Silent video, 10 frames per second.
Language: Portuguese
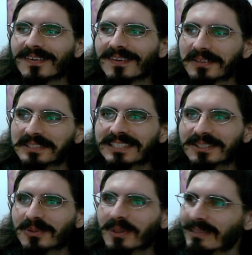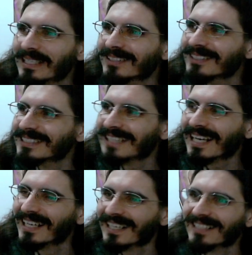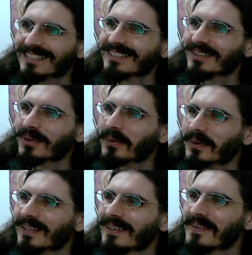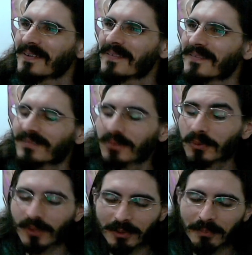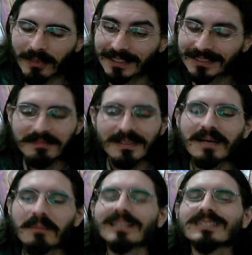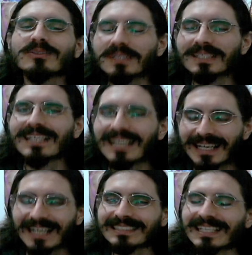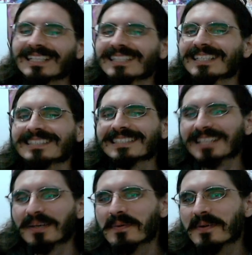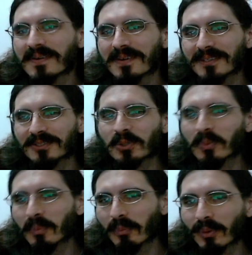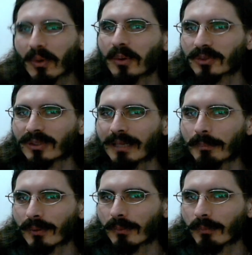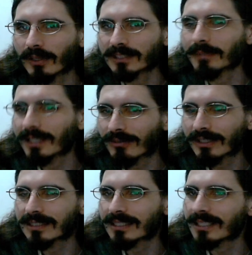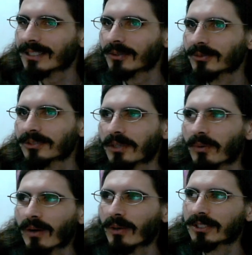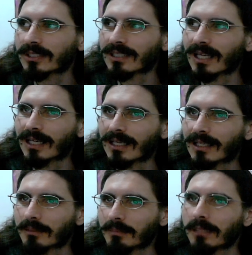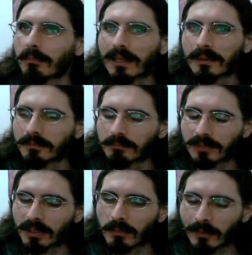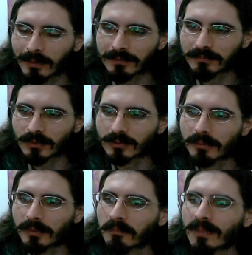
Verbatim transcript: Eu esqueci o nome da, da saga, cara, que horror. No nome do país. Mas enfim, a saga de transição de um para o outro, né? Para o próximo que vai ser, eu não sei qual, acho que da Big Man, Big né? eu não lembro.